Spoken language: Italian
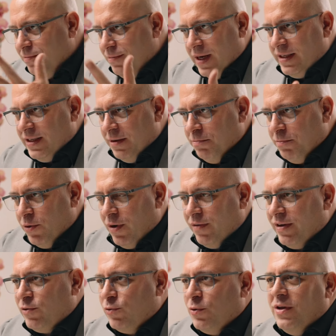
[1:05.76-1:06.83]
per esempio una
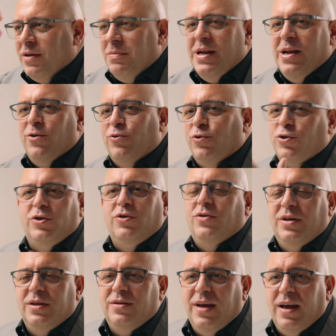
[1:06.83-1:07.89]
fattura di
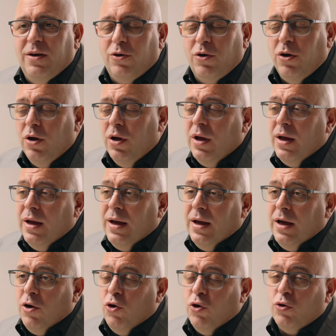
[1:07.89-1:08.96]
1830 euro,
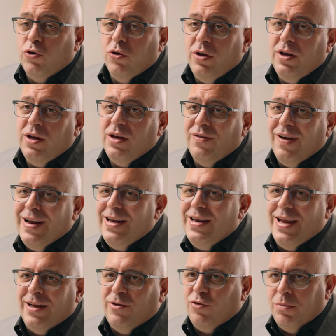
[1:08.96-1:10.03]
l'ordo dell'IVA, il
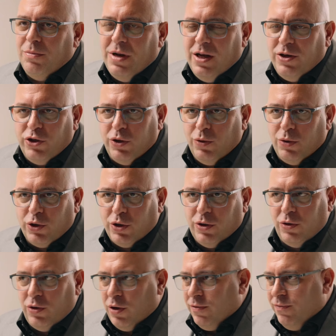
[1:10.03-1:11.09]
netto è
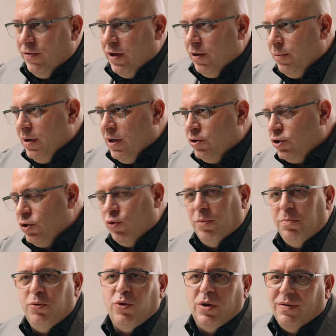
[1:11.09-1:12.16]
1500 euro, ovvero
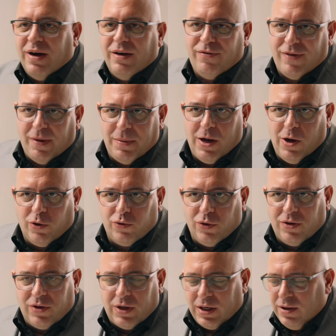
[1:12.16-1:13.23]
1500 più IVA che fa
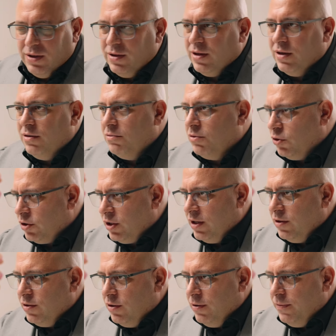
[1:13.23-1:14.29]
1830,
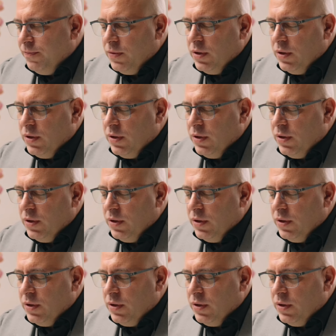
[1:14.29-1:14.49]
corretto?